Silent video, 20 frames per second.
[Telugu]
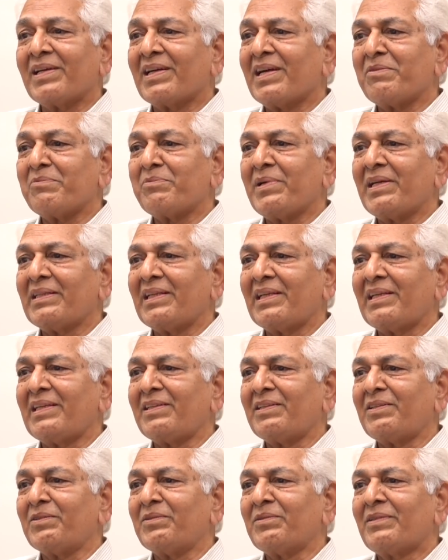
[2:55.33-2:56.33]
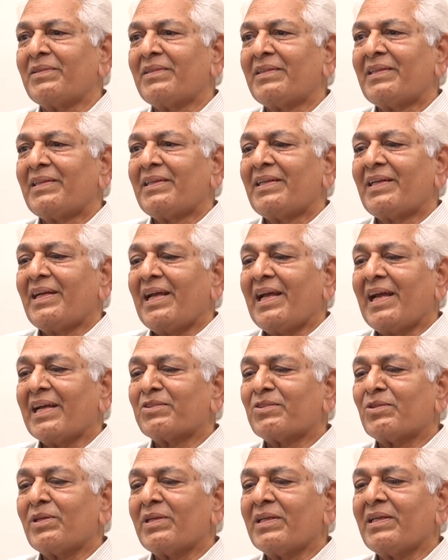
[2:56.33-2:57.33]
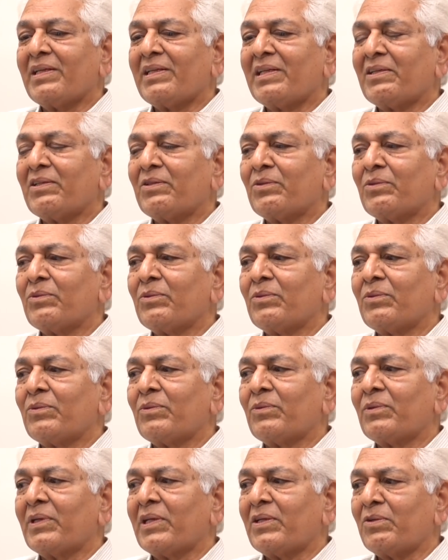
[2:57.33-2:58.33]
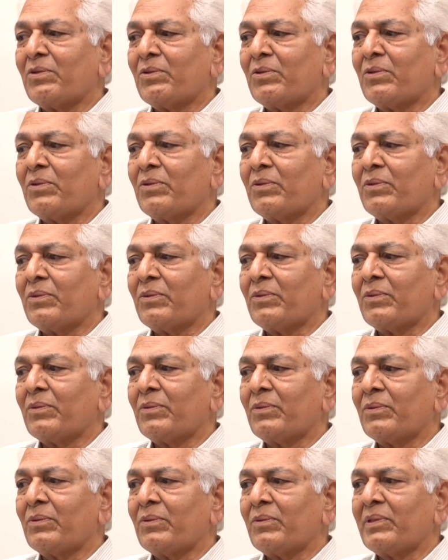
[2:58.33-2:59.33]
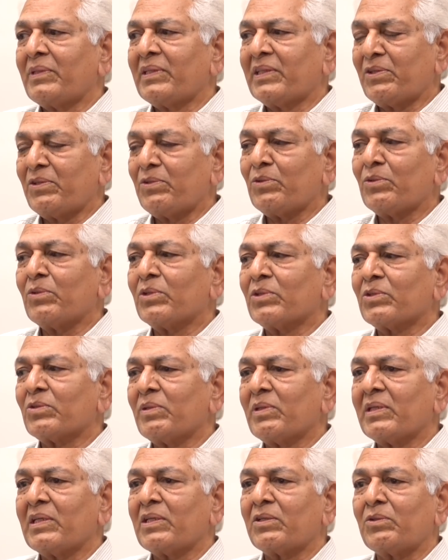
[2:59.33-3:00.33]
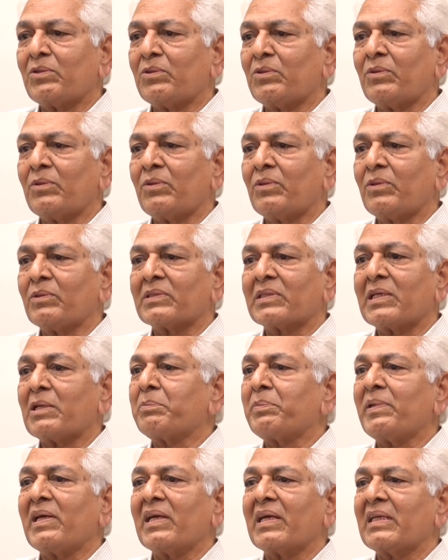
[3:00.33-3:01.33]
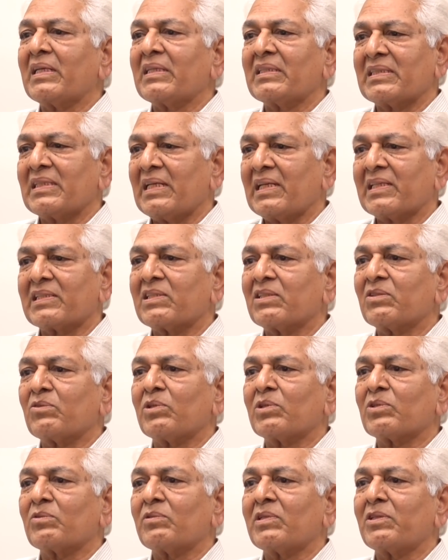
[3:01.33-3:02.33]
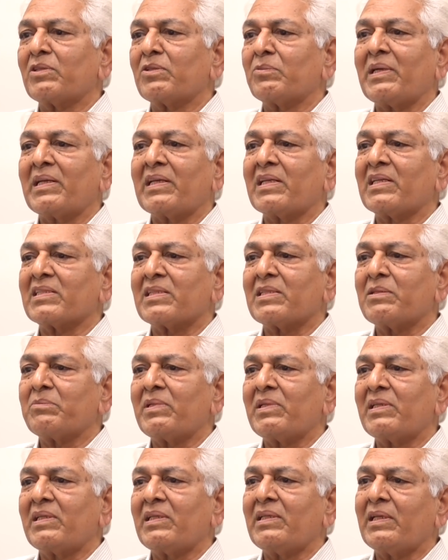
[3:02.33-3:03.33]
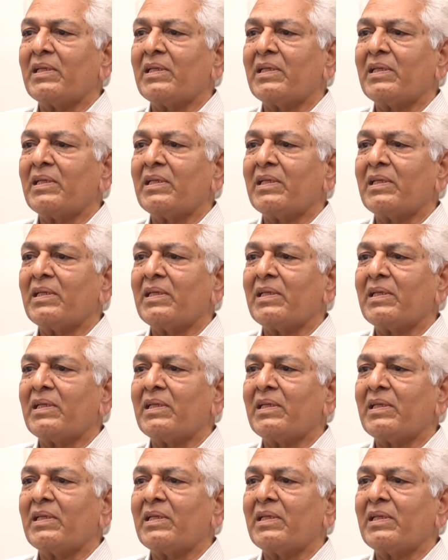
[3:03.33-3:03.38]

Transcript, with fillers: నాకు ఆ అమ్మాయి తెలియదు యాక్చువల్గా నేను నన్ను ఇంటర్వ్యూ కోసం అన్నట్టు సర్పయాగానికి సెలక్షన్ కోసం అన్నట్టు మెడ్రాస్ రమ్మంటే